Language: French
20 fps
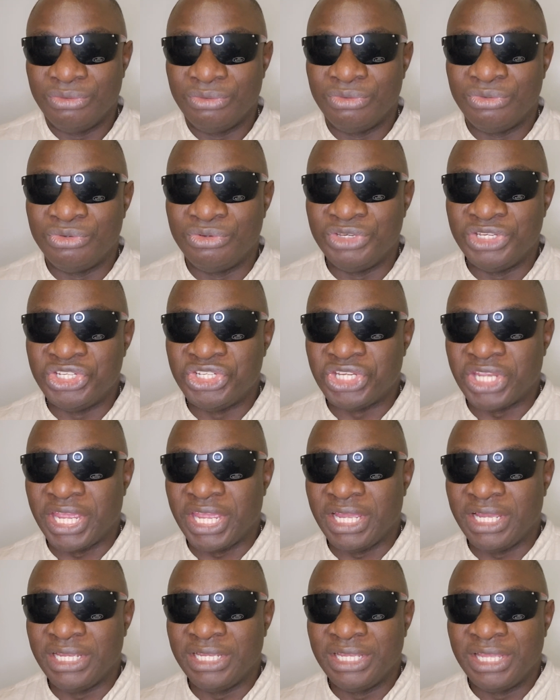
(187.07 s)
du
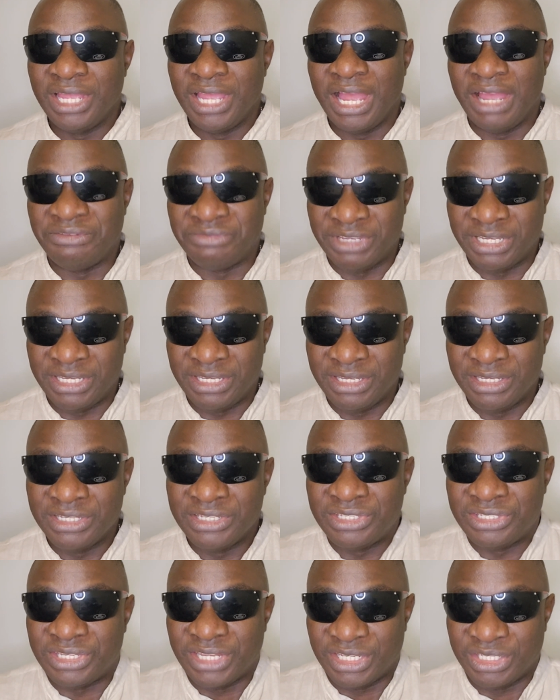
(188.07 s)
Niger avec
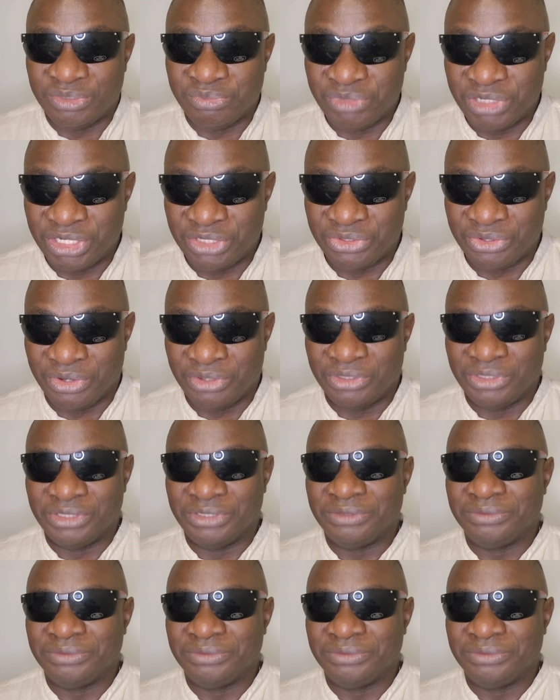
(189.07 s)
16 000 tonnes.